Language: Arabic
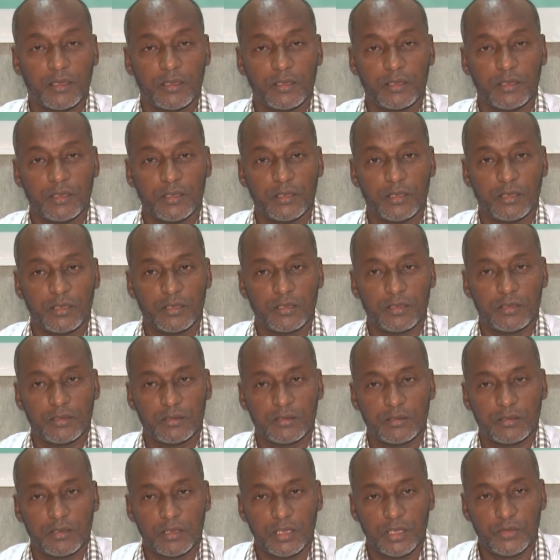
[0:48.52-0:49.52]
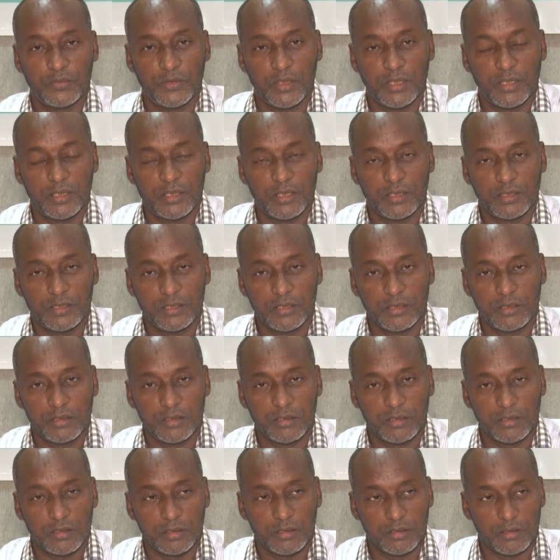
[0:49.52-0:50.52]
للفئة التي
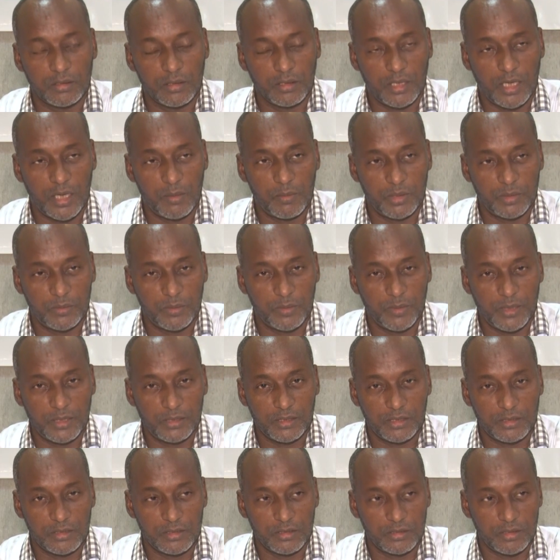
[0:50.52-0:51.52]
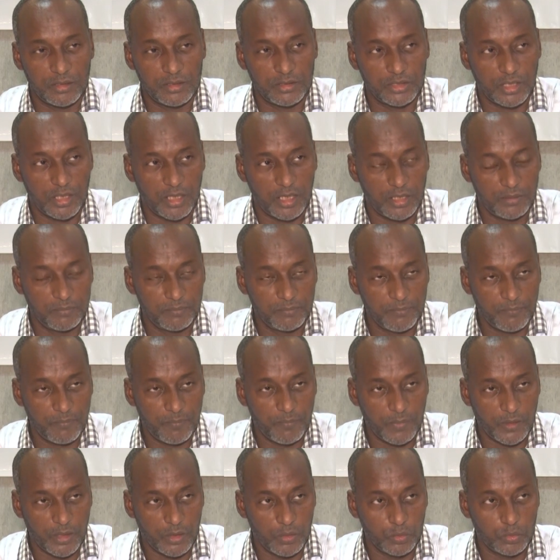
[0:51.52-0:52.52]
آه، قامت ببعض الجرائم
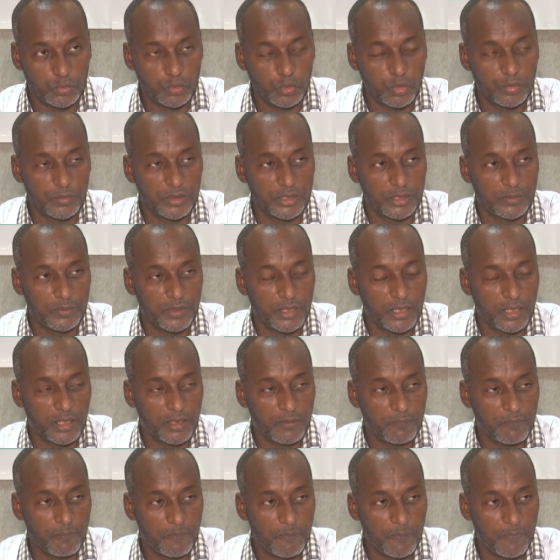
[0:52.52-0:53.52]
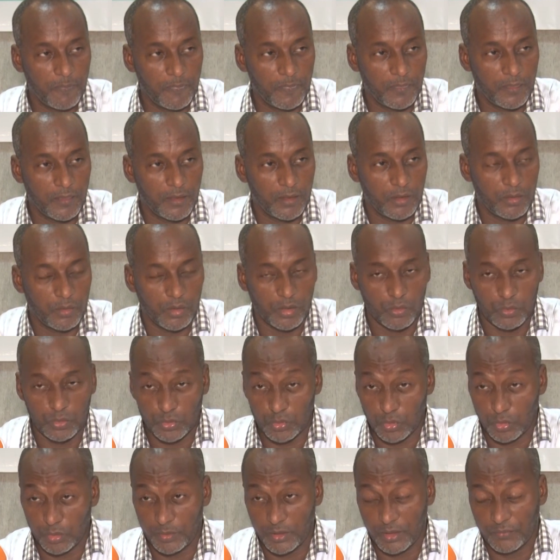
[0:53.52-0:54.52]
أو اتهمت بها أو
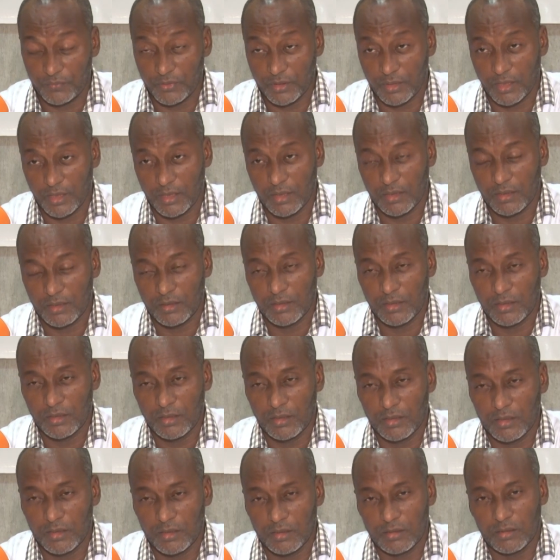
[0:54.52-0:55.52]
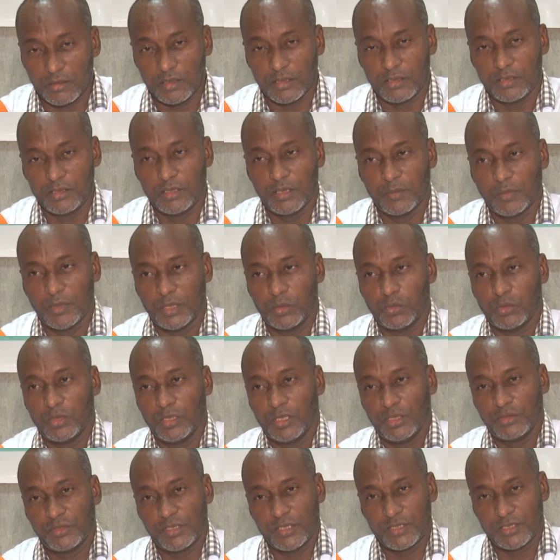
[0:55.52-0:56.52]
اشتهبها فيها هي ما دون
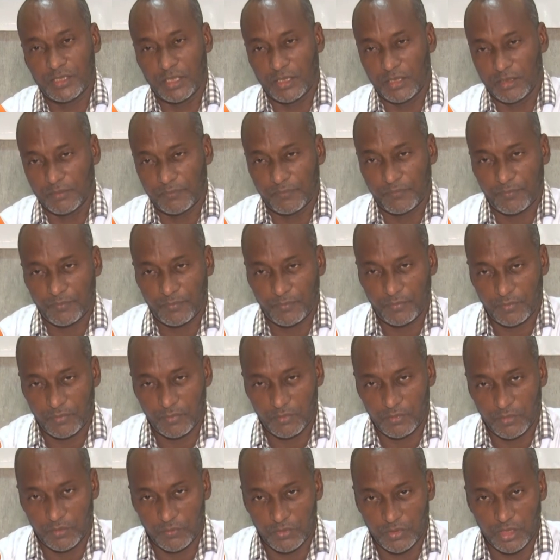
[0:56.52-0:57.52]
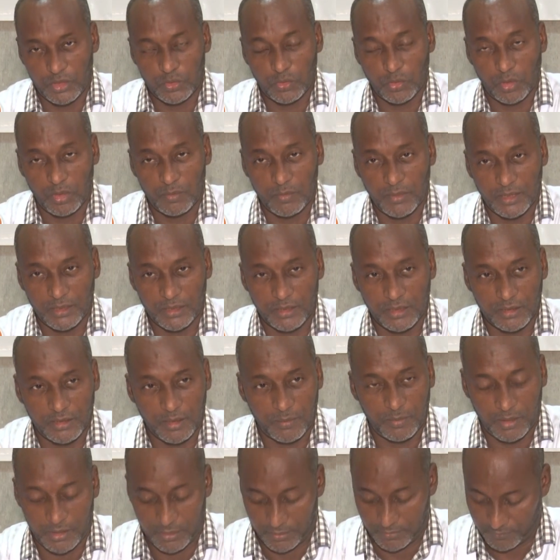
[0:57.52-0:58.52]
20 سنة في الأشهر الماضية
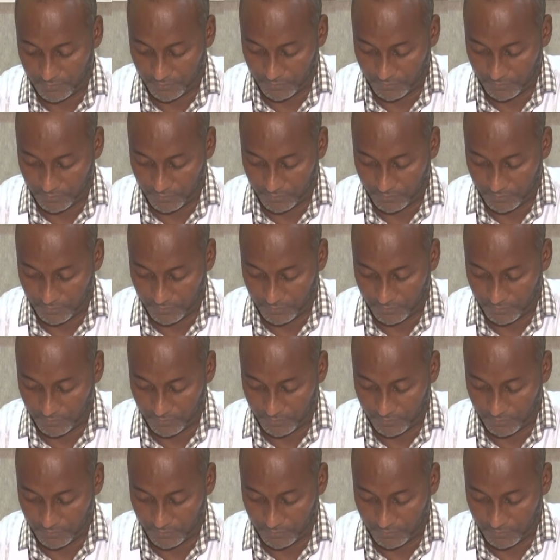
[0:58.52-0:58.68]
طبعا